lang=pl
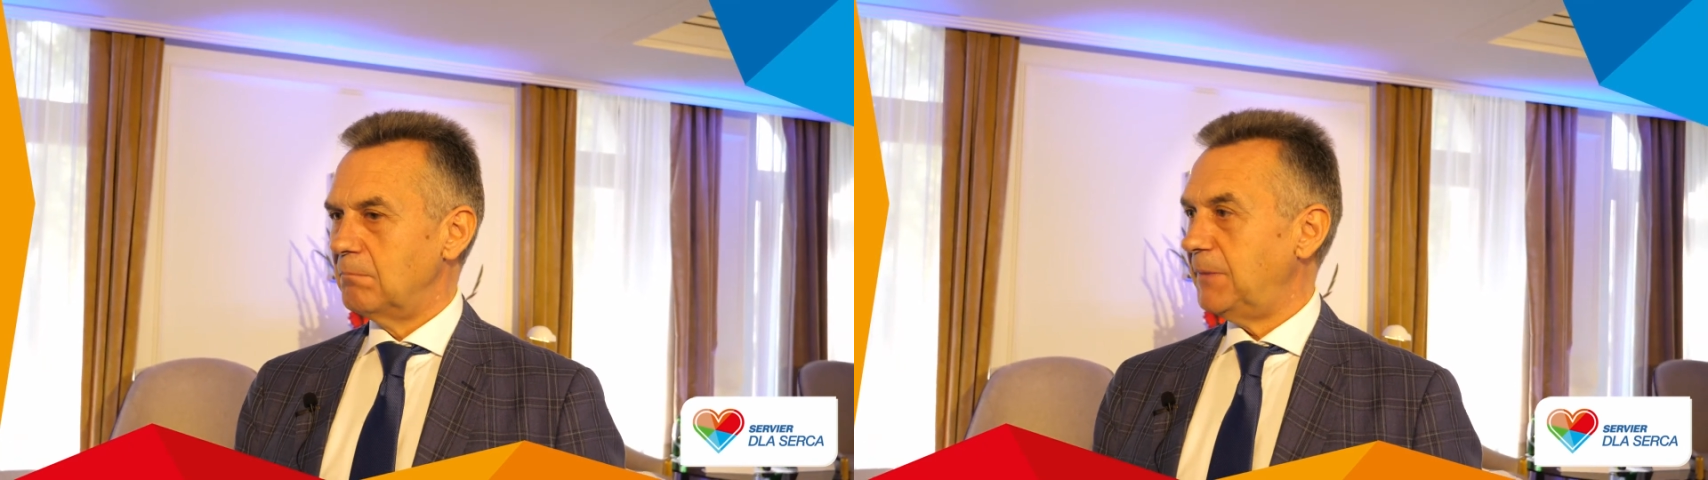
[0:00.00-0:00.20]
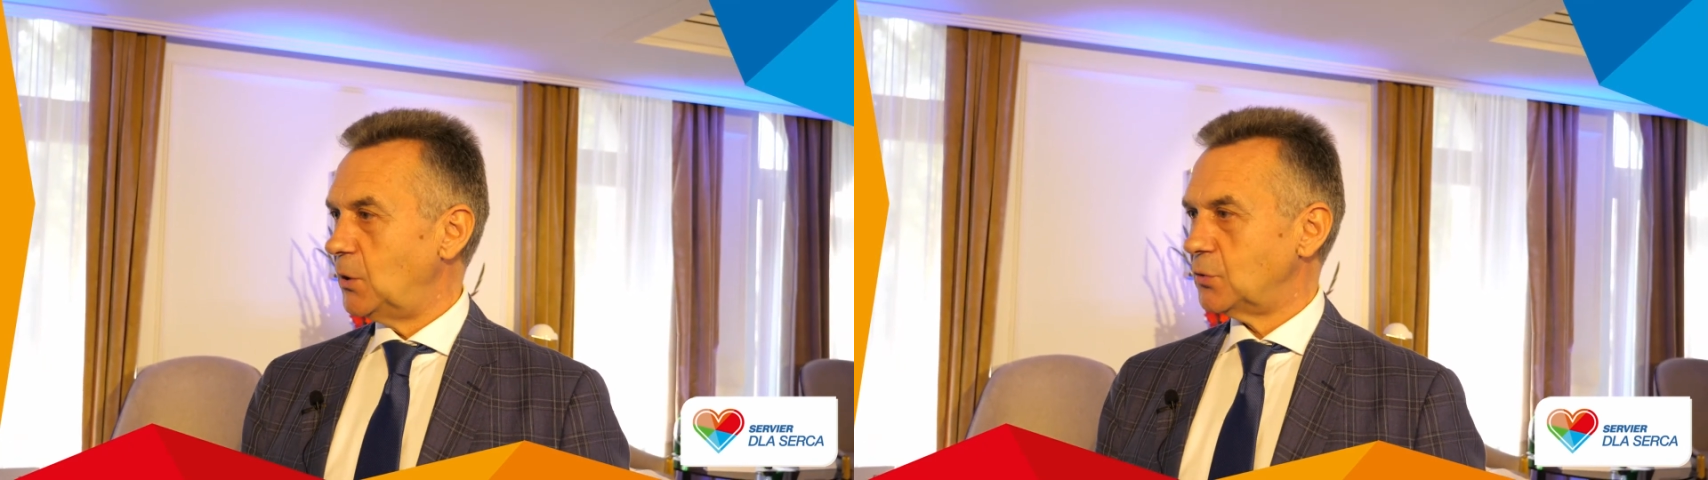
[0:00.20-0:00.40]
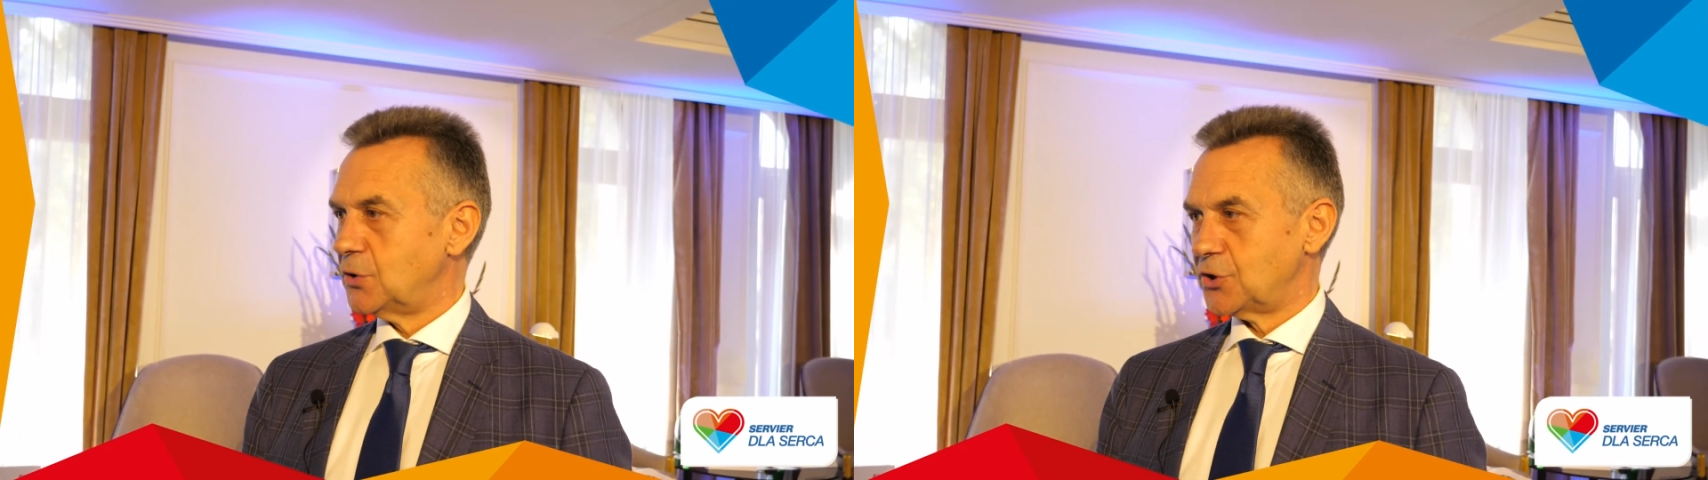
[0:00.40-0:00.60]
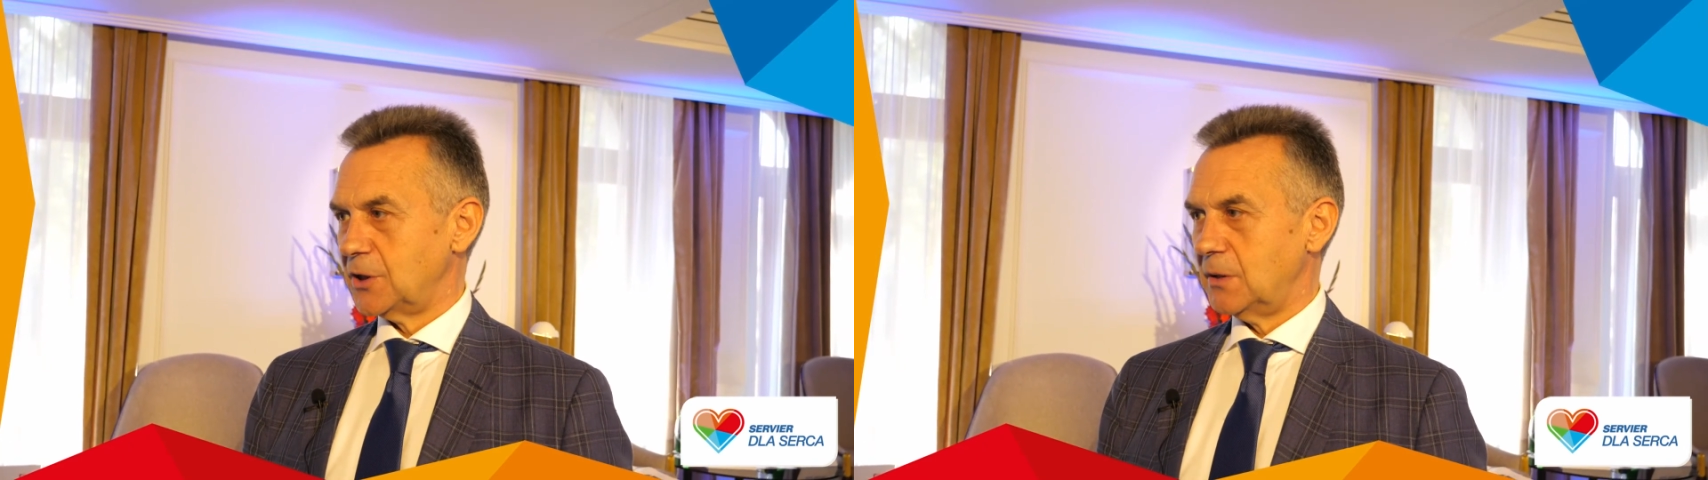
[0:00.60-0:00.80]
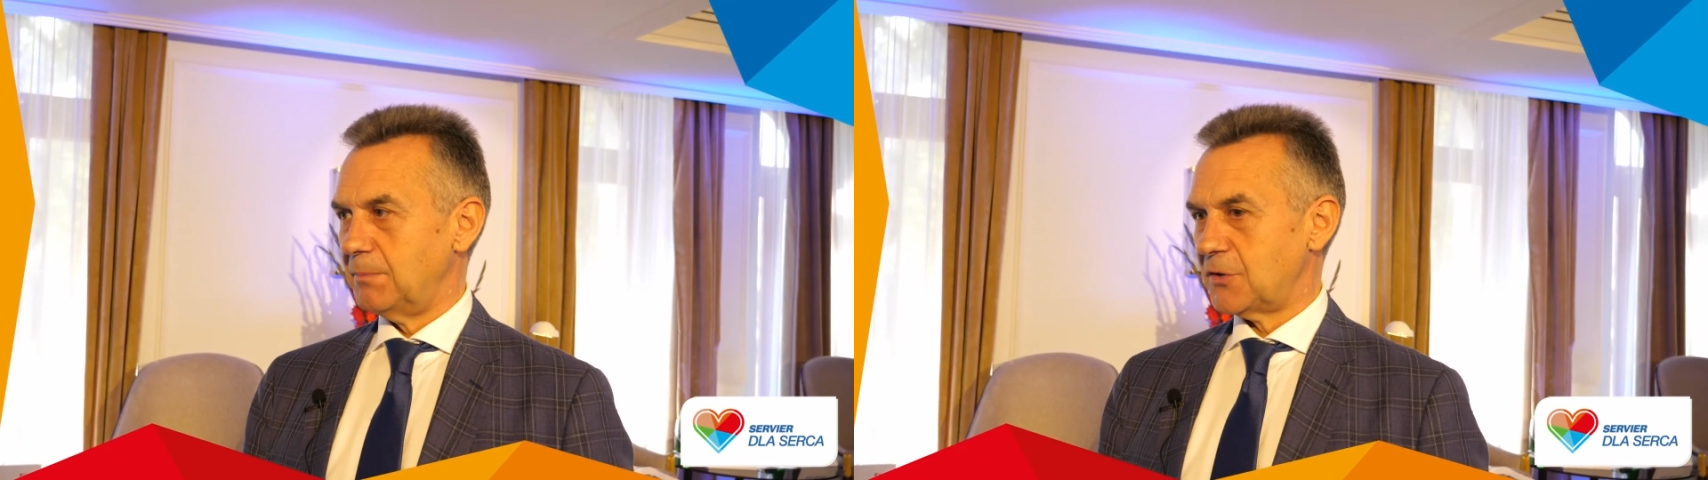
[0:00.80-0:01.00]
minut
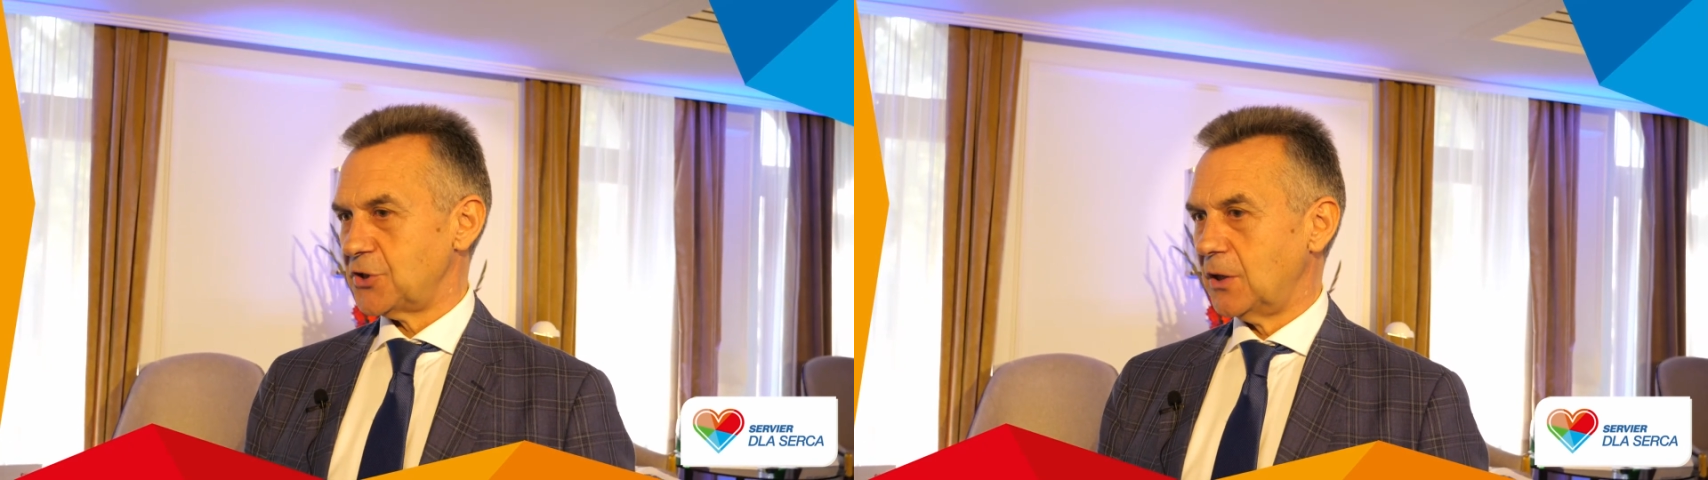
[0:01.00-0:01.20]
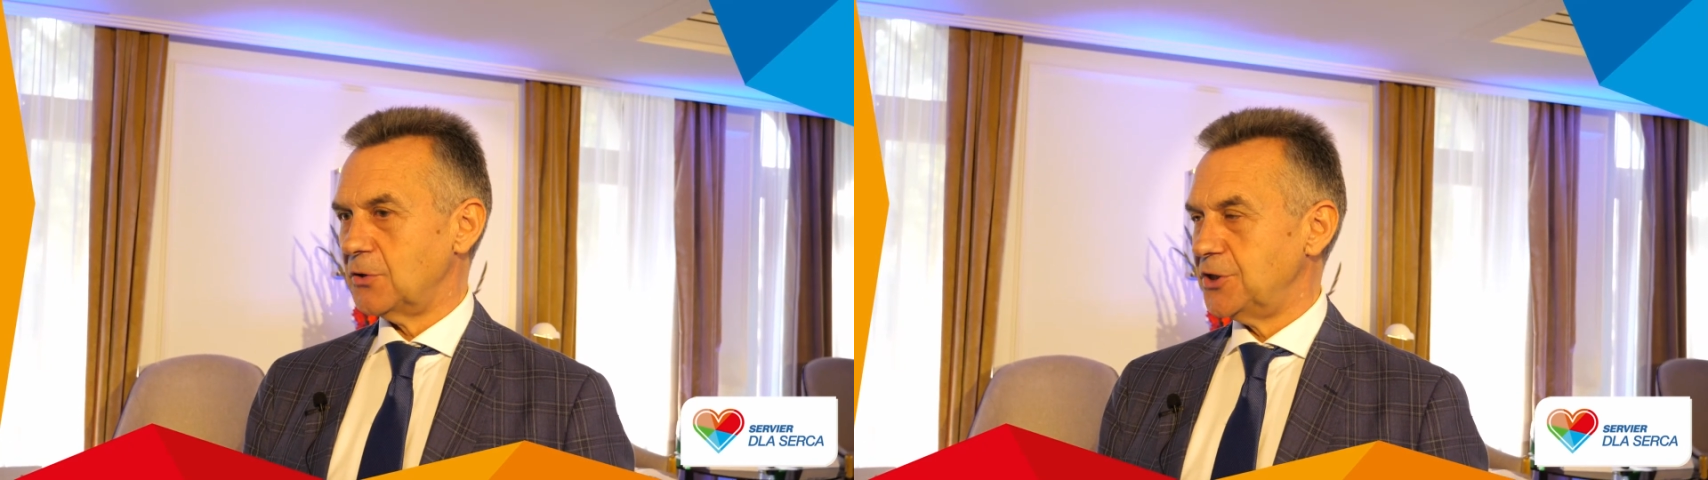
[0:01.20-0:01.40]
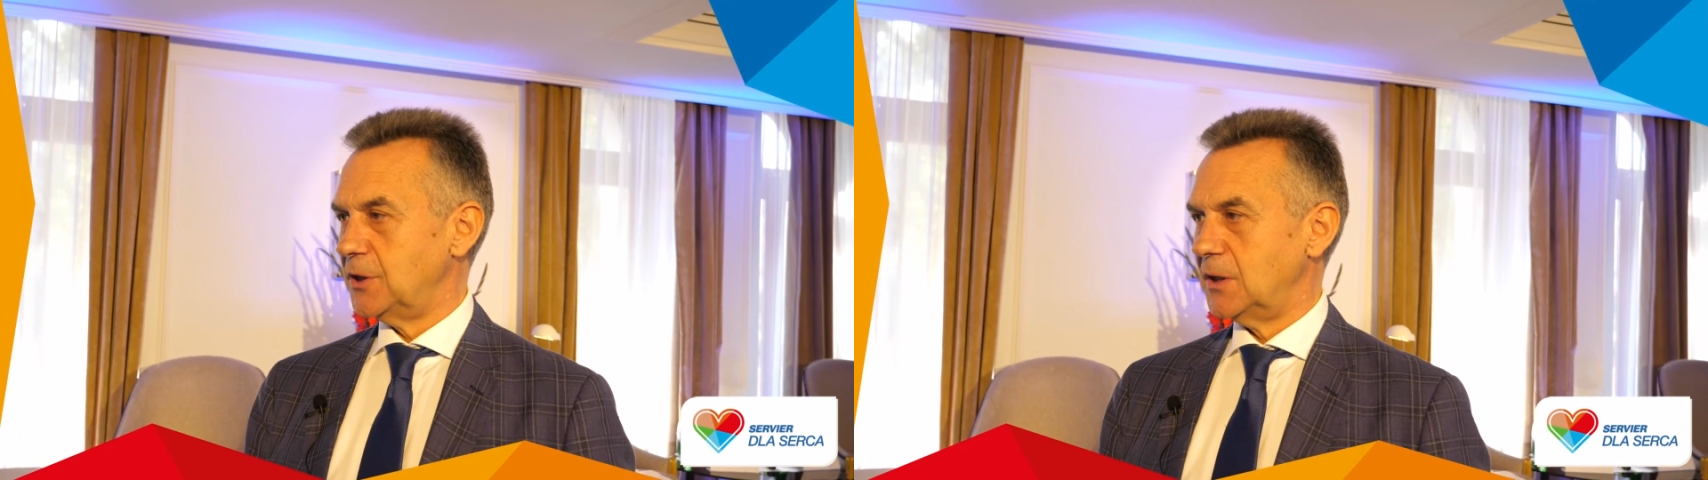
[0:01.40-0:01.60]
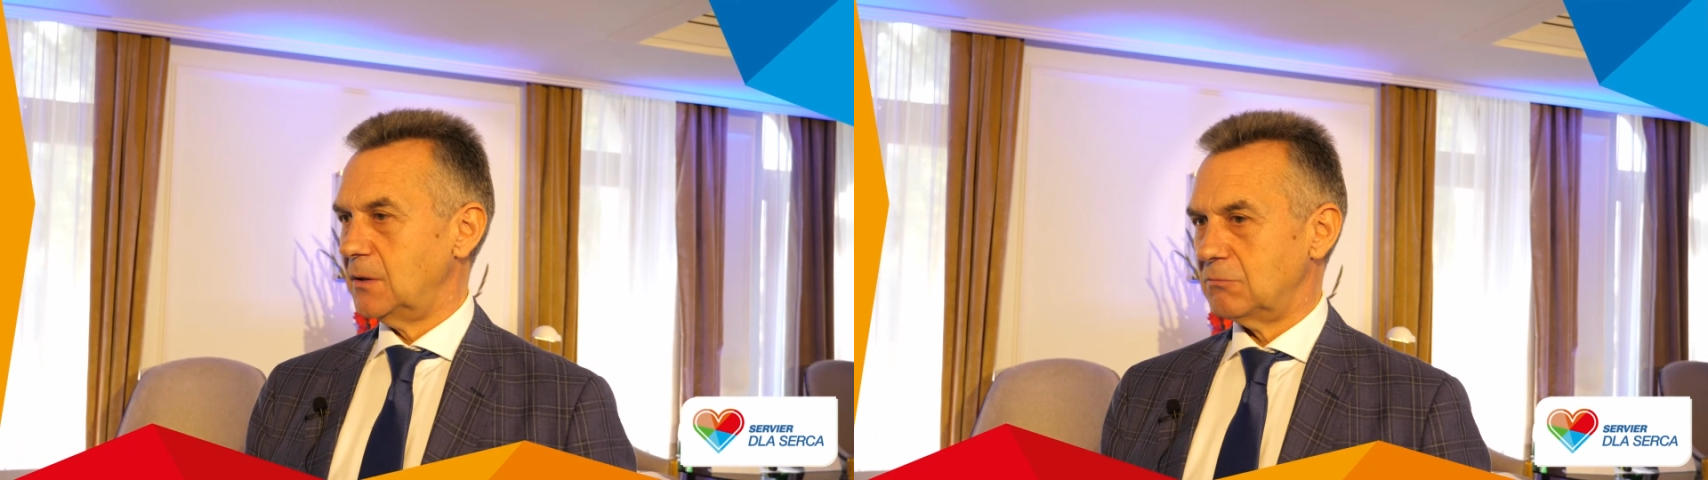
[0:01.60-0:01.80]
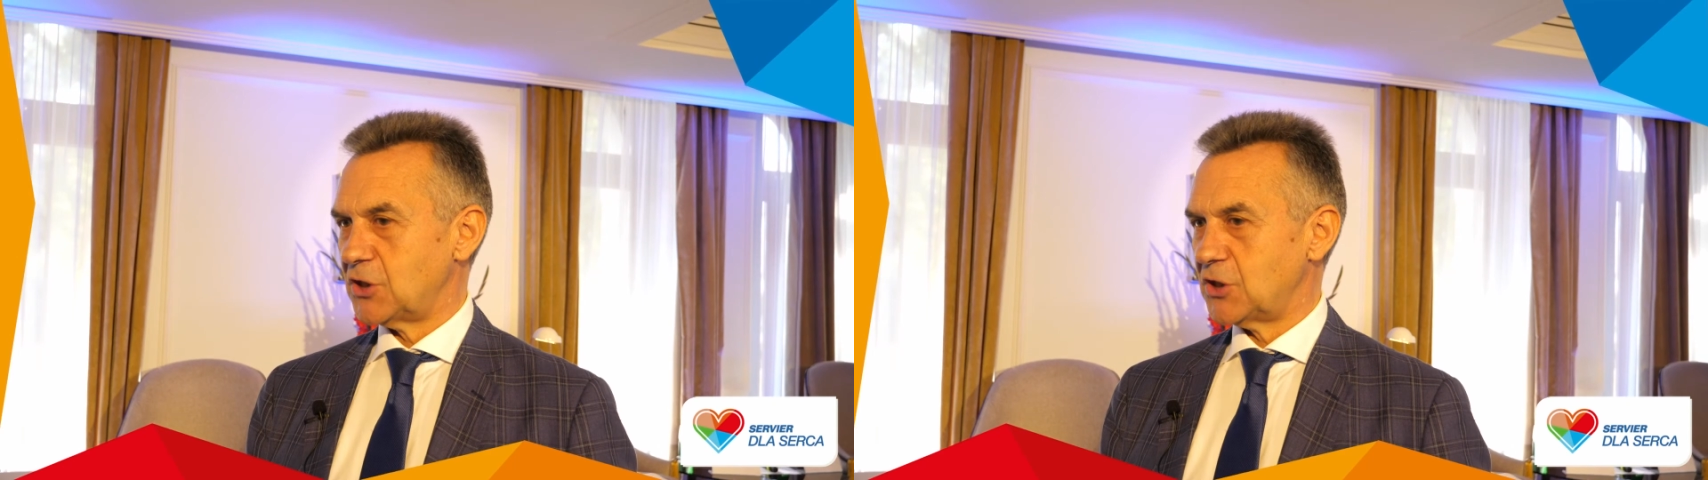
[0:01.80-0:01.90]
czy pierwszej godziny.